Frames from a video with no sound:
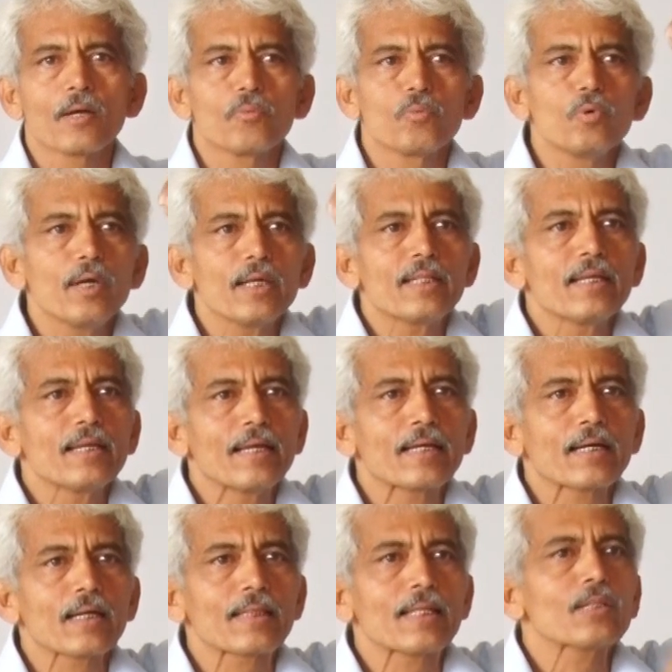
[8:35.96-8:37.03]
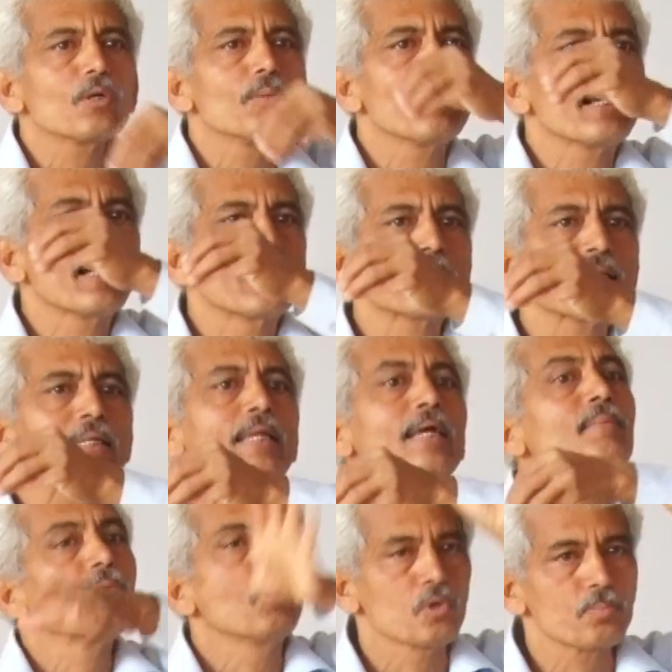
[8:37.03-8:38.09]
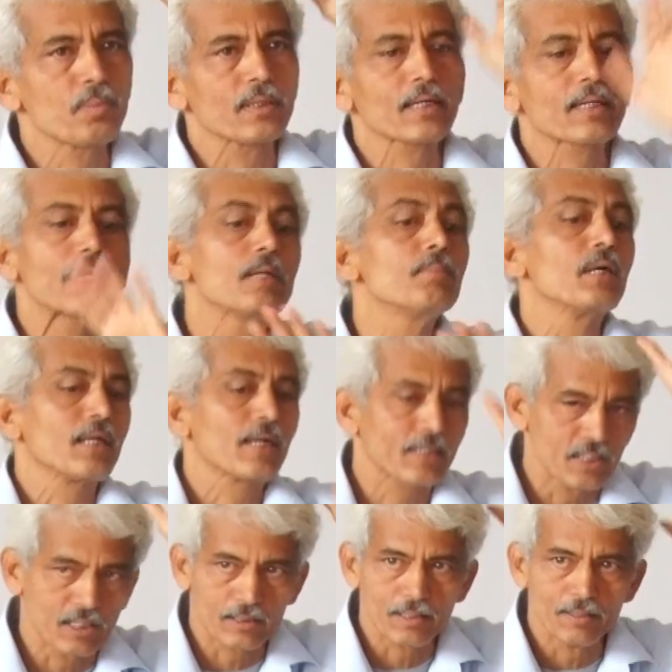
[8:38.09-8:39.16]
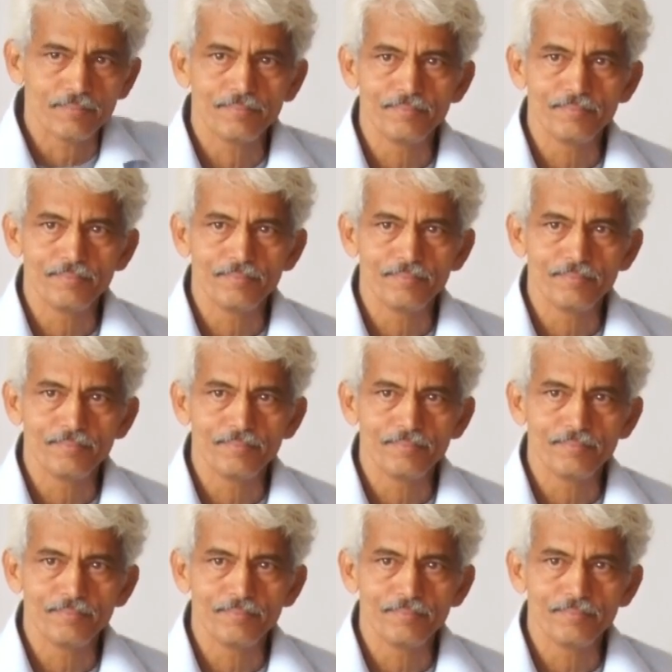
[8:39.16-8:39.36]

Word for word: वो यदि नहीं करते तो मैं यहां तक नहीं पहुंच पाता कहीं भटक जाता